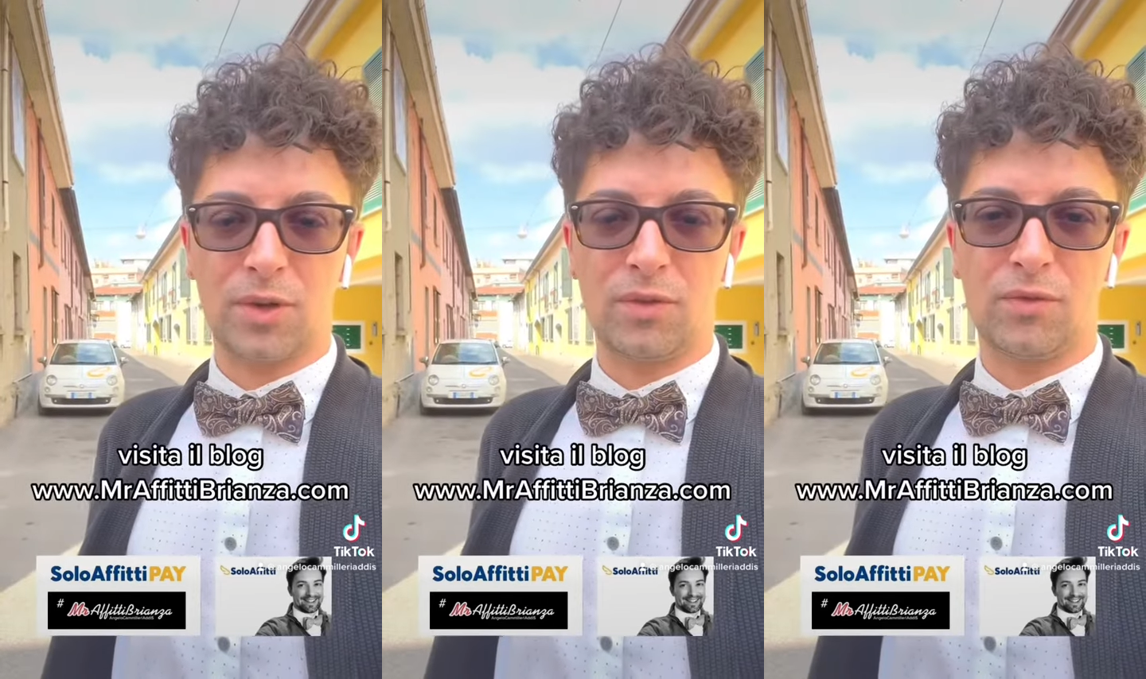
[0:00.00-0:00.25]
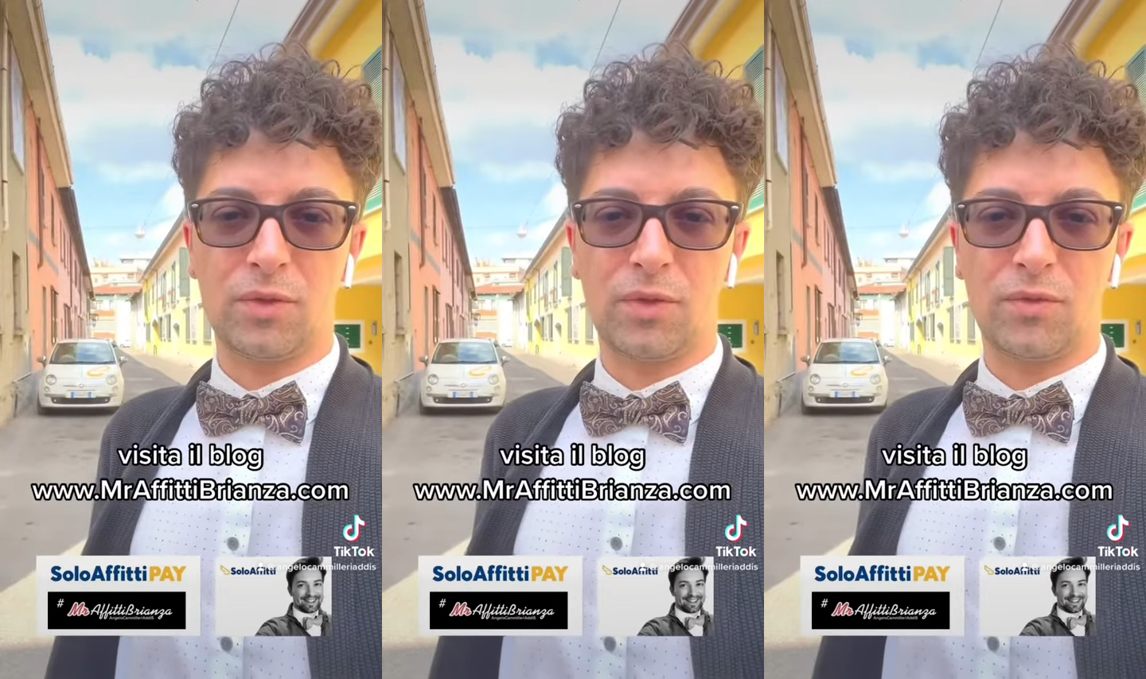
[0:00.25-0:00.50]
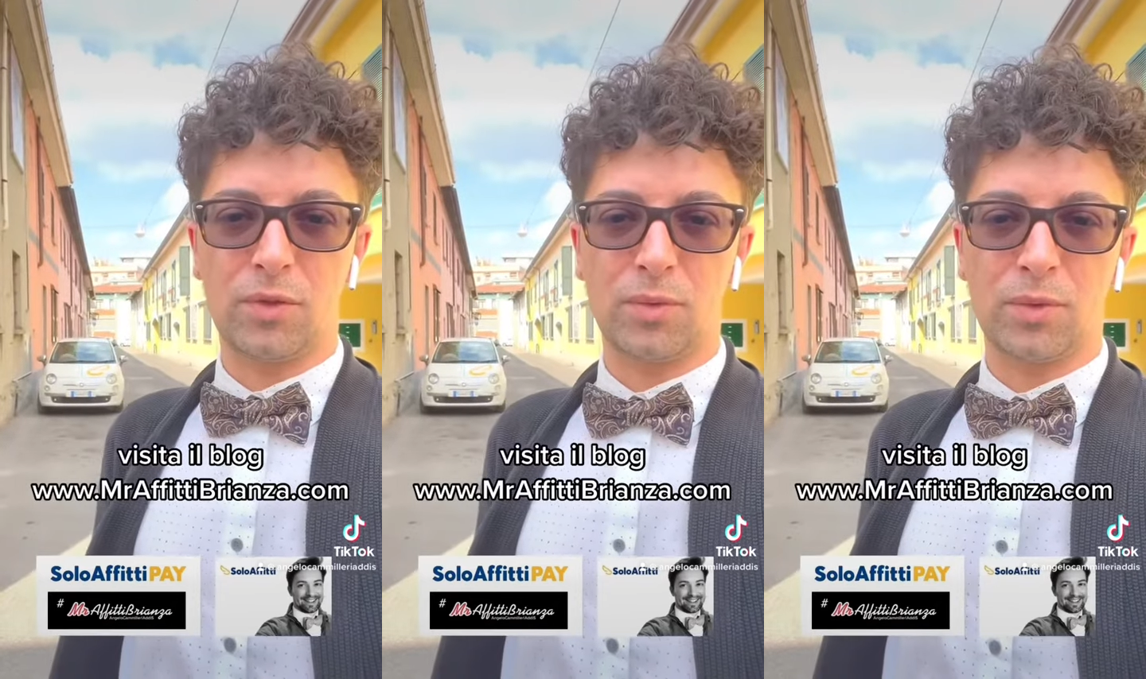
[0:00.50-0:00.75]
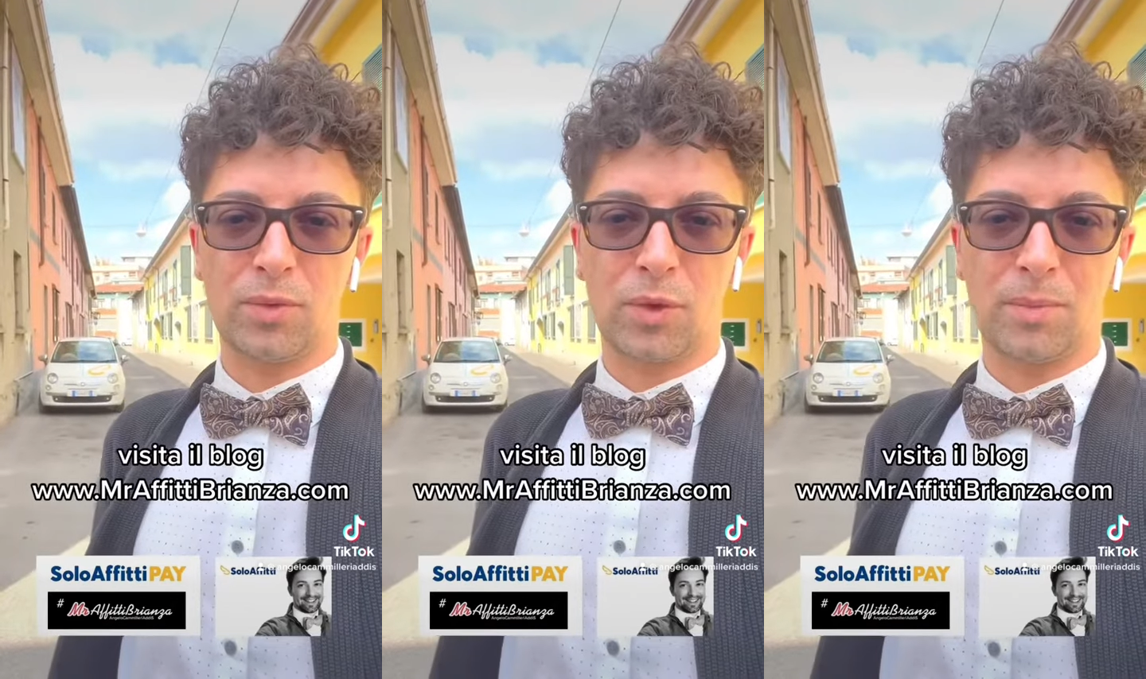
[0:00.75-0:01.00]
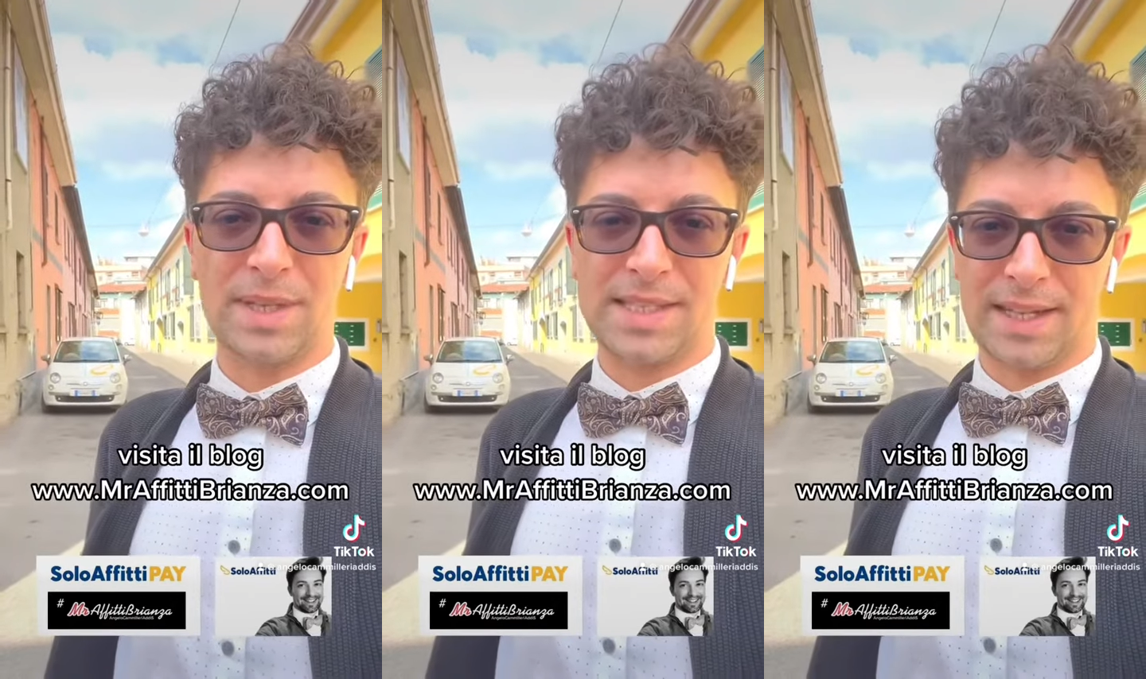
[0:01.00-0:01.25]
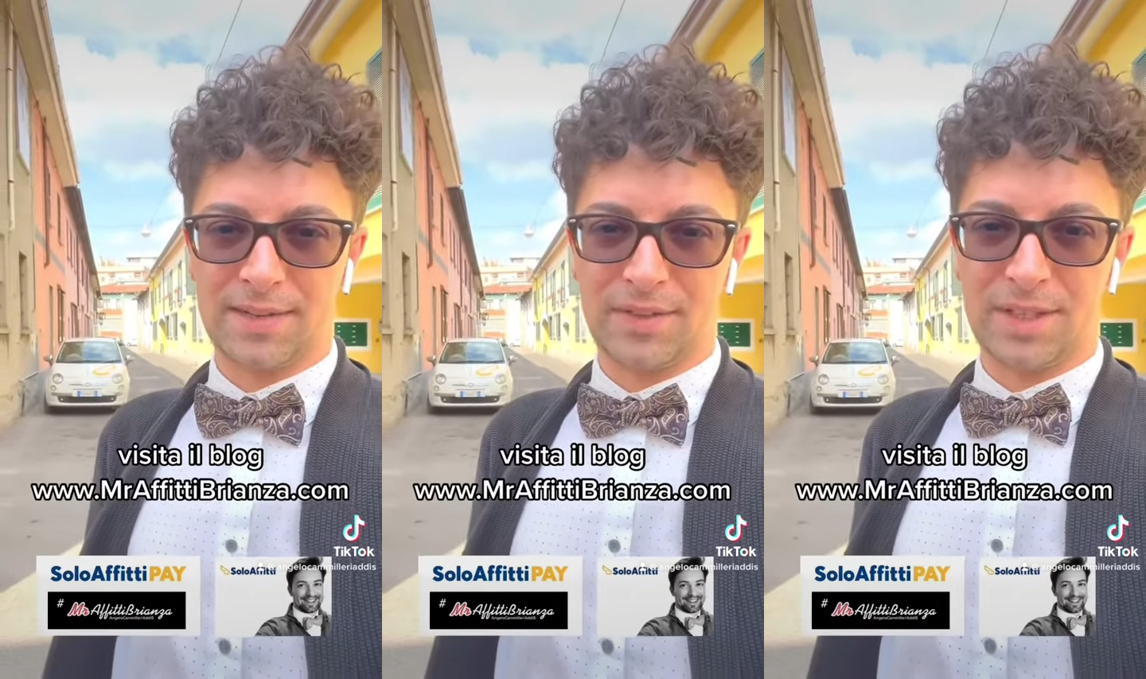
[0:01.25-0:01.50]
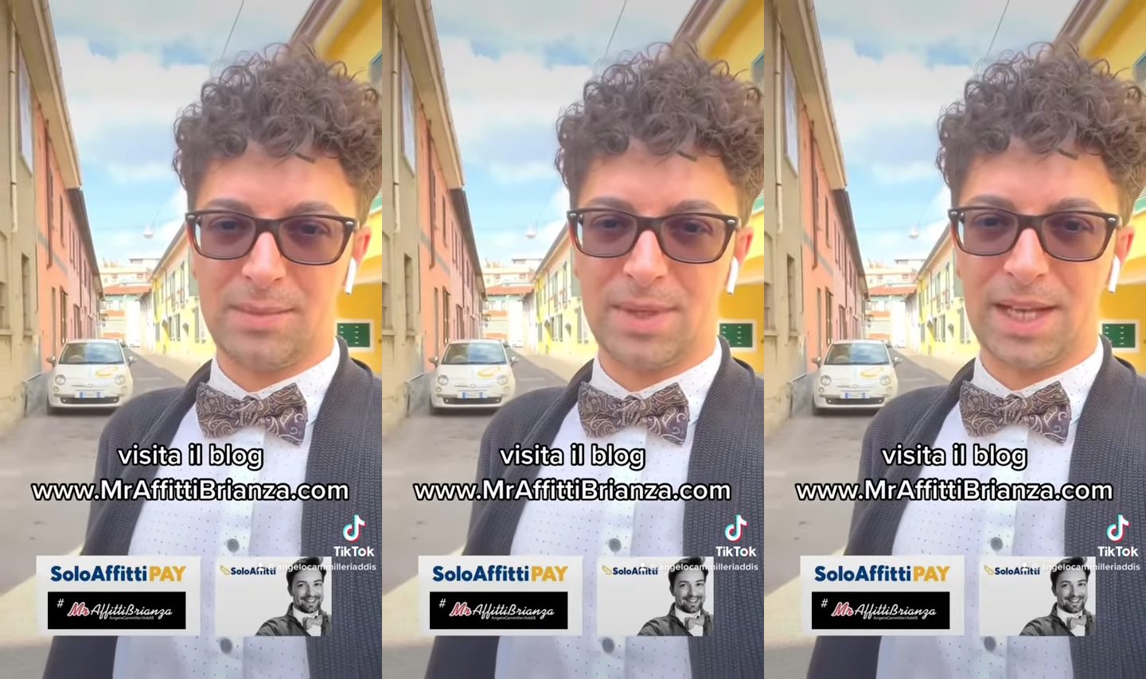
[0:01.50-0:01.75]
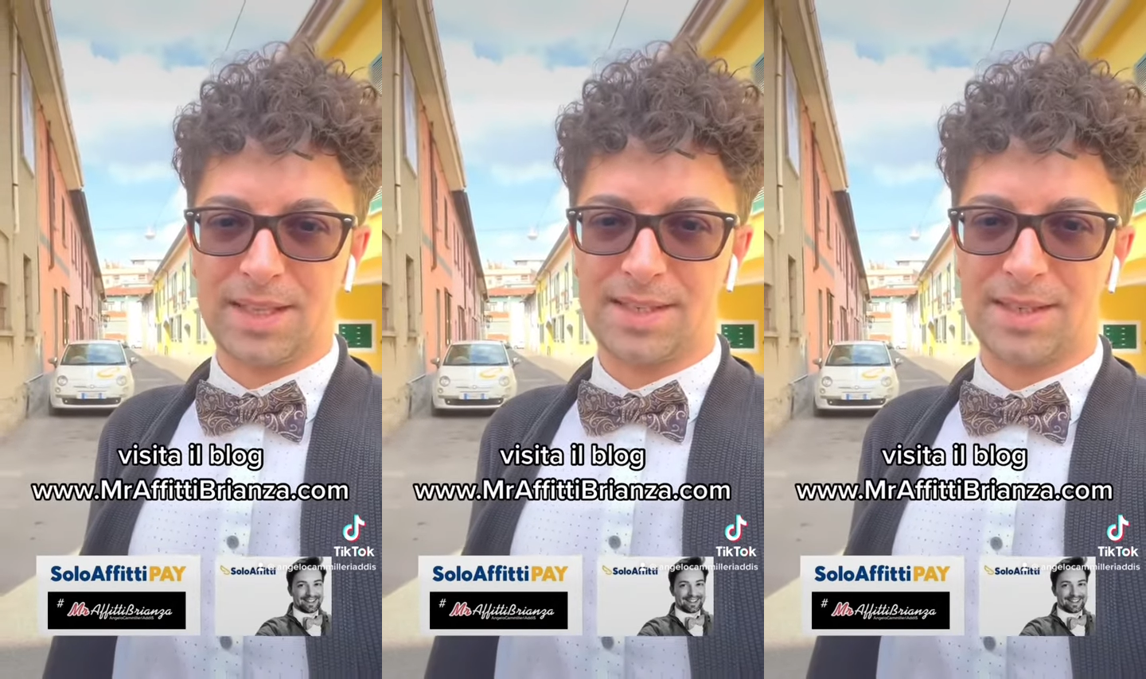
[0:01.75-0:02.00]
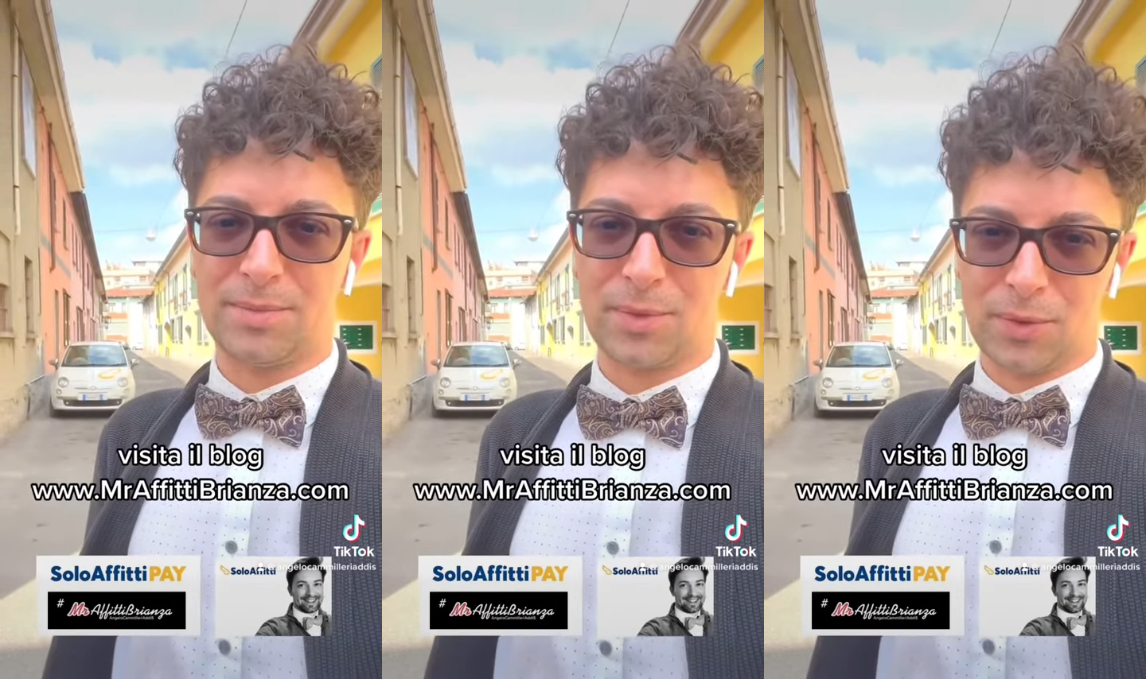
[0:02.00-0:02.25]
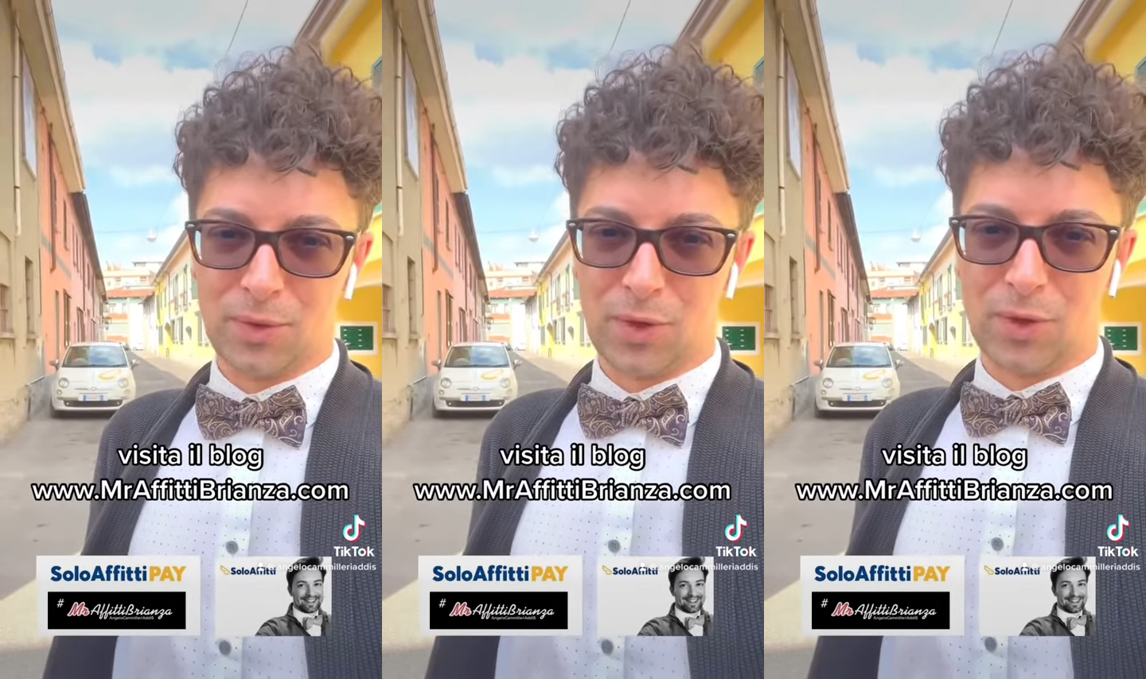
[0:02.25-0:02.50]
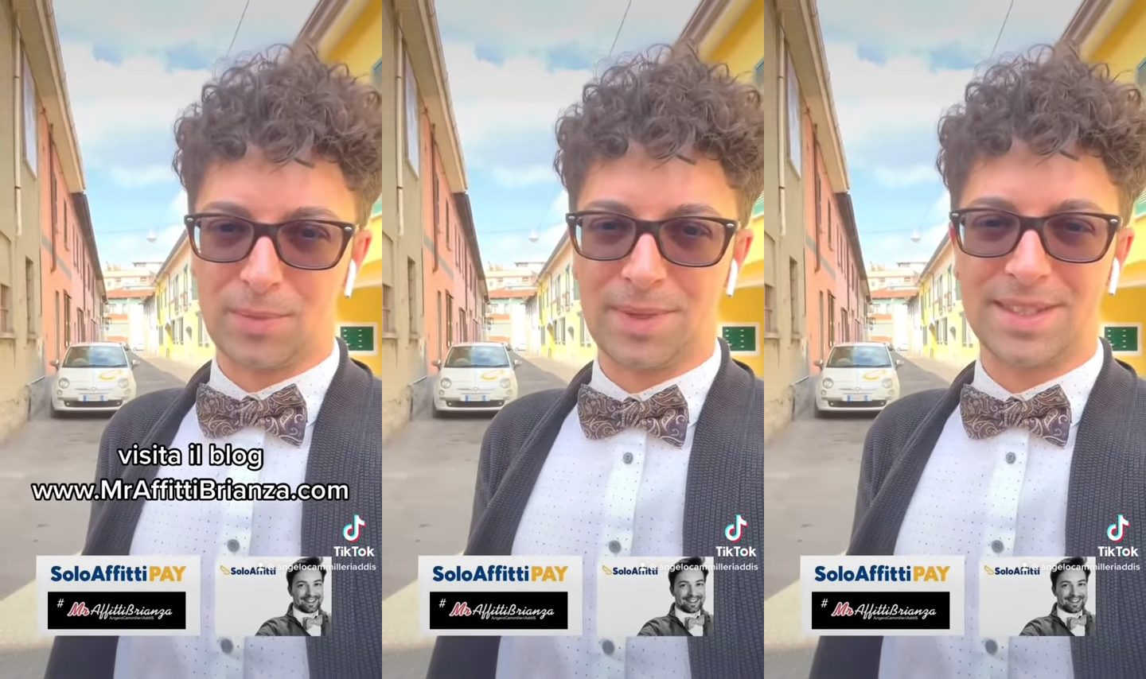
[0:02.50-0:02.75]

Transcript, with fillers: www.misteraffittibrianza.com